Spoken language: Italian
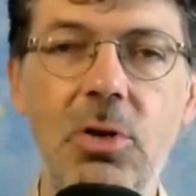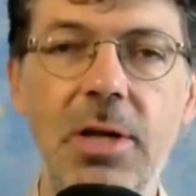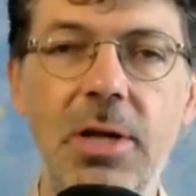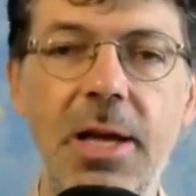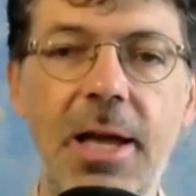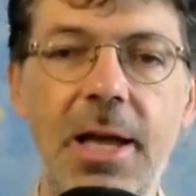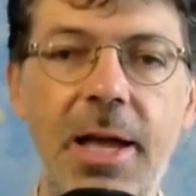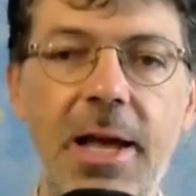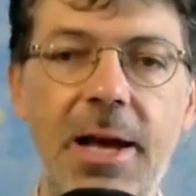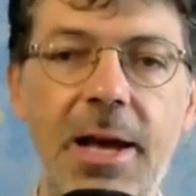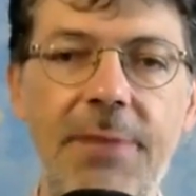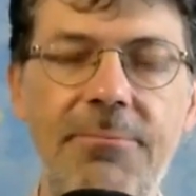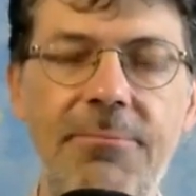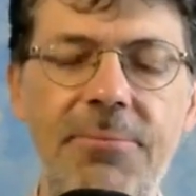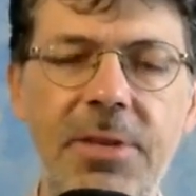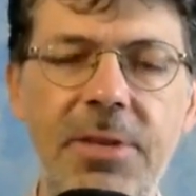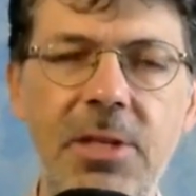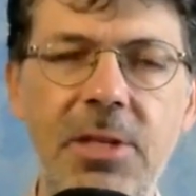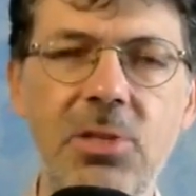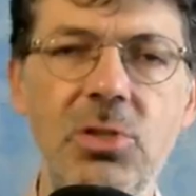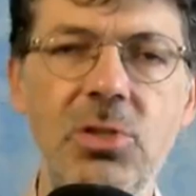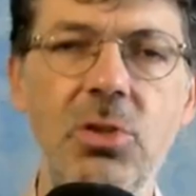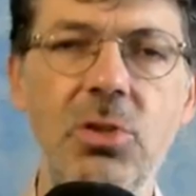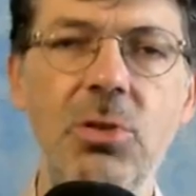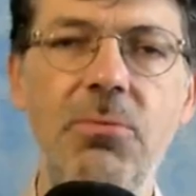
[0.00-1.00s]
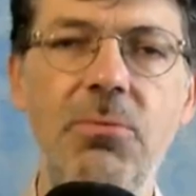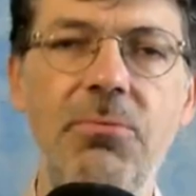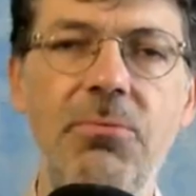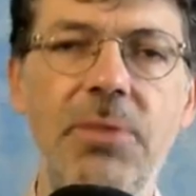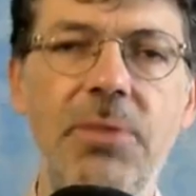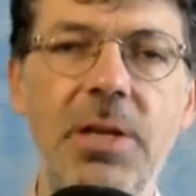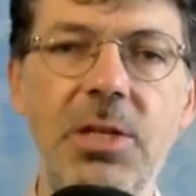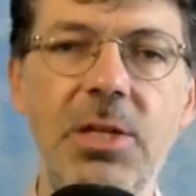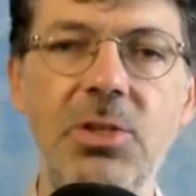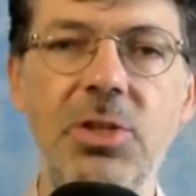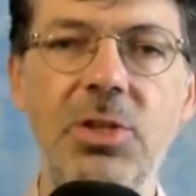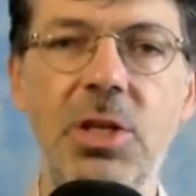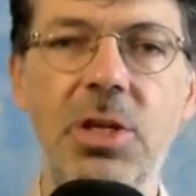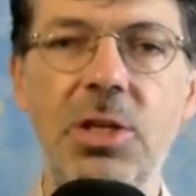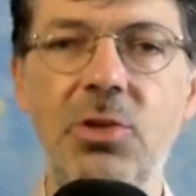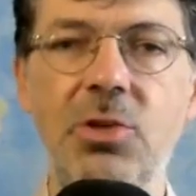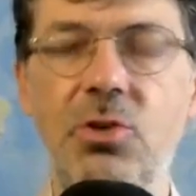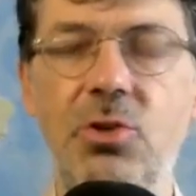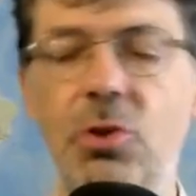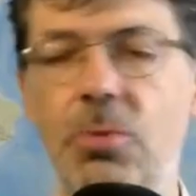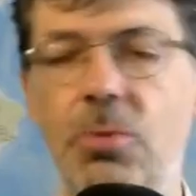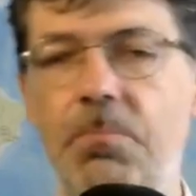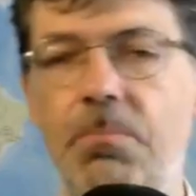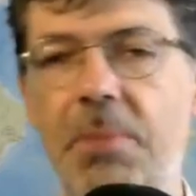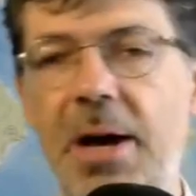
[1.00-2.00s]
che ha visto invece
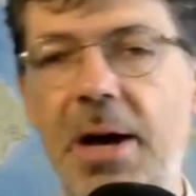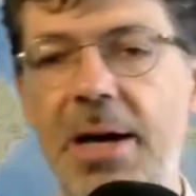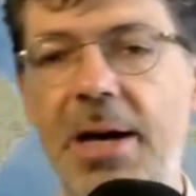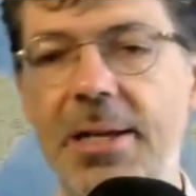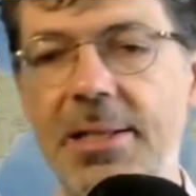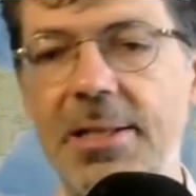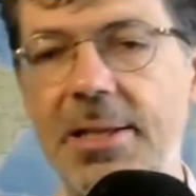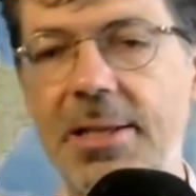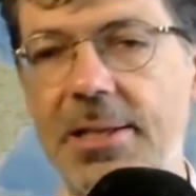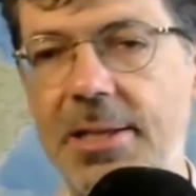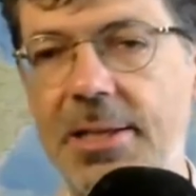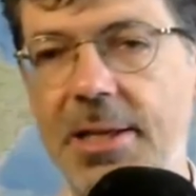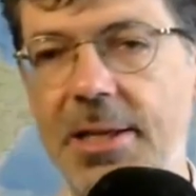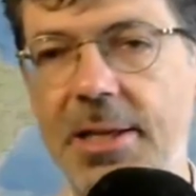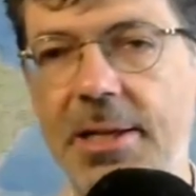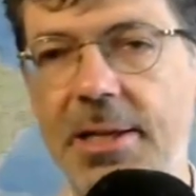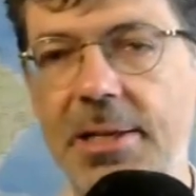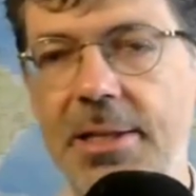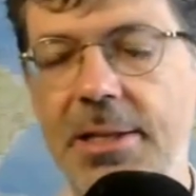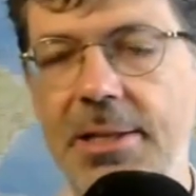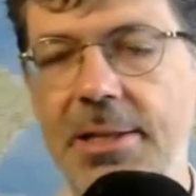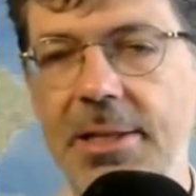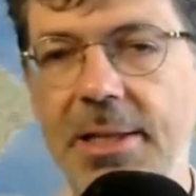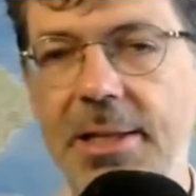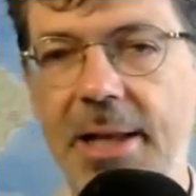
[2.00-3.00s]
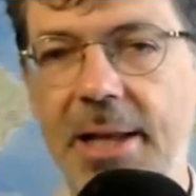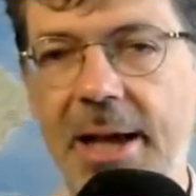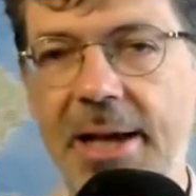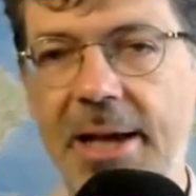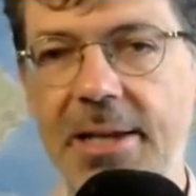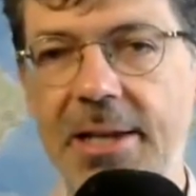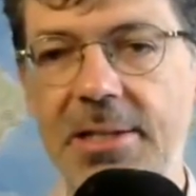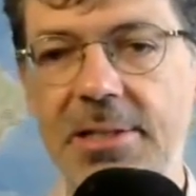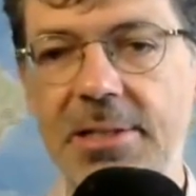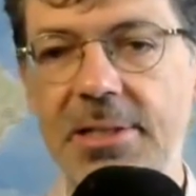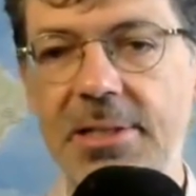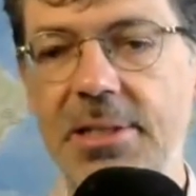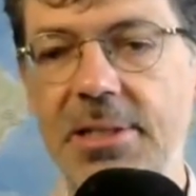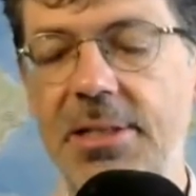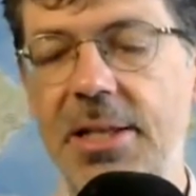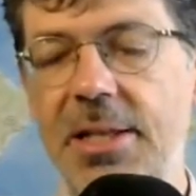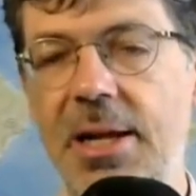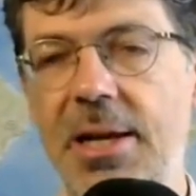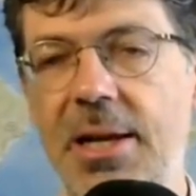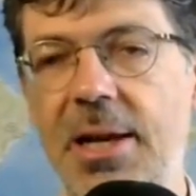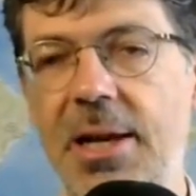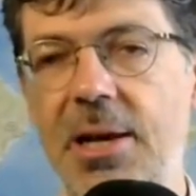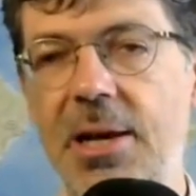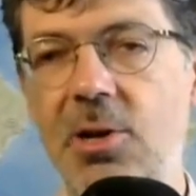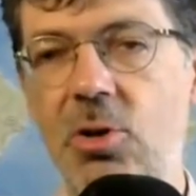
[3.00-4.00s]
Joe Biden ritirarsi
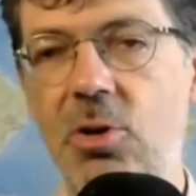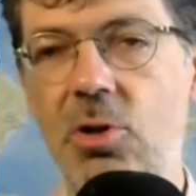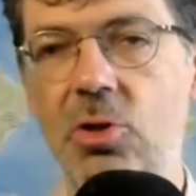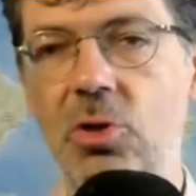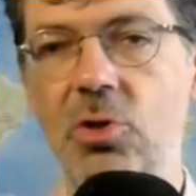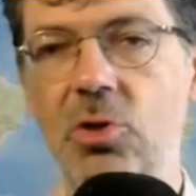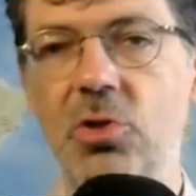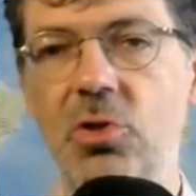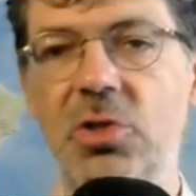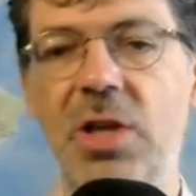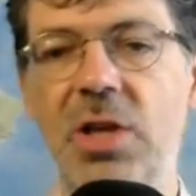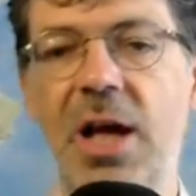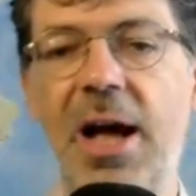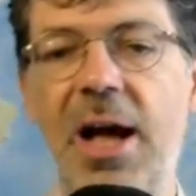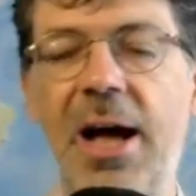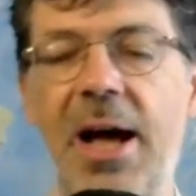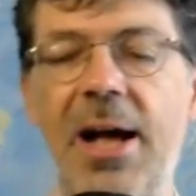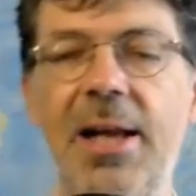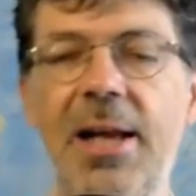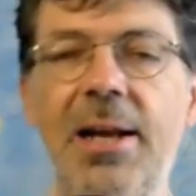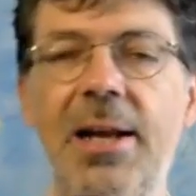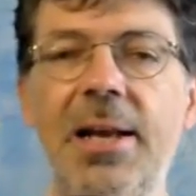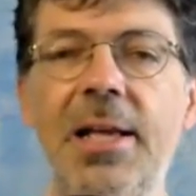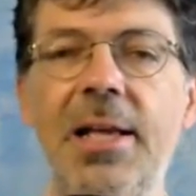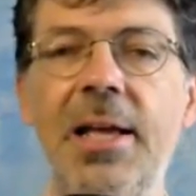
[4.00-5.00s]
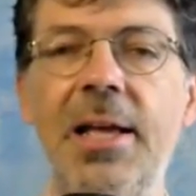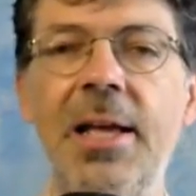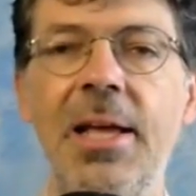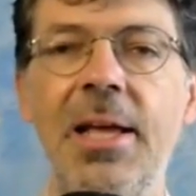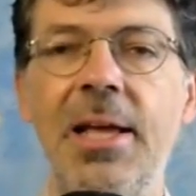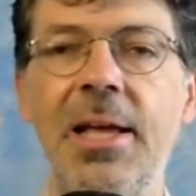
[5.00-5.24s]
dalla corsa alle